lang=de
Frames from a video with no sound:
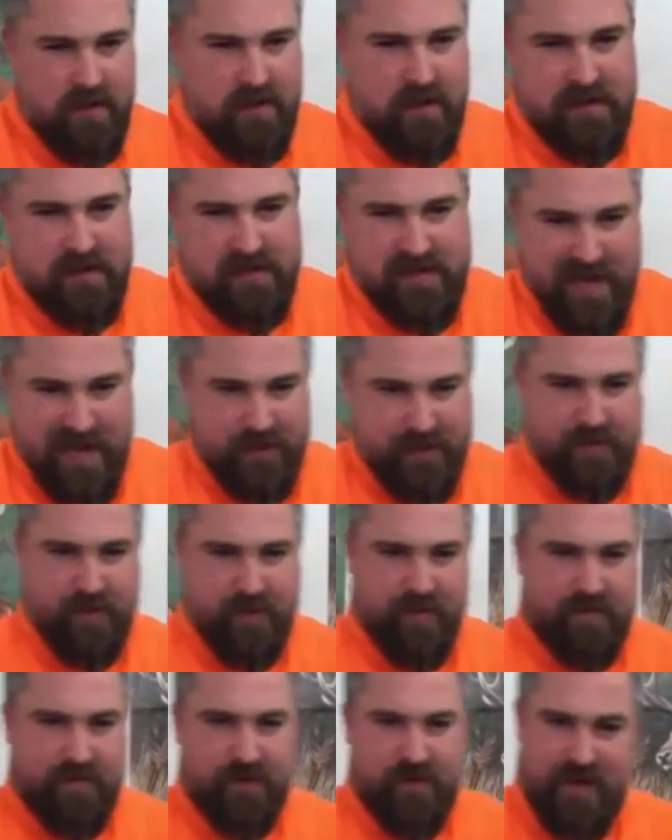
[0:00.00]
Zeitsprung,
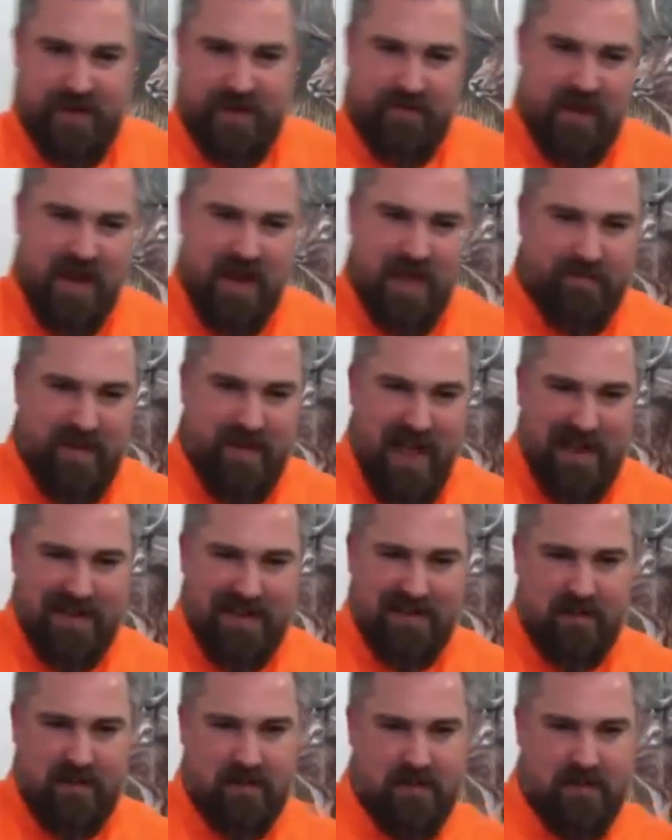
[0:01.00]
wir stehen wieder am Wagen.